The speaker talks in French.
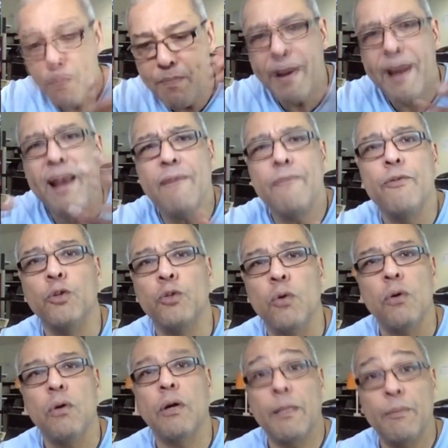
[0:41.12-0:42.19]
mets les photos,
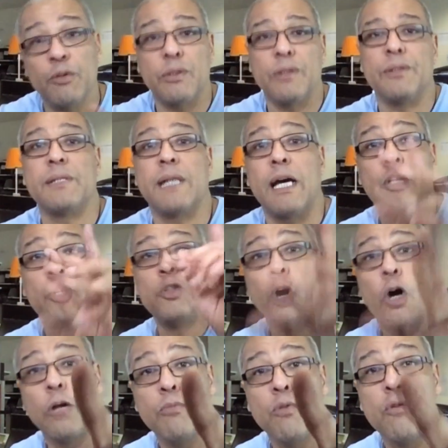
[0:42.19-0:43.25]
on a besoin de ça.
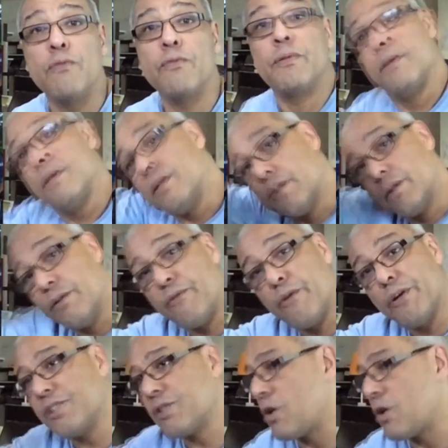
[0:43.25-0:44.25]
Don't move, the phone is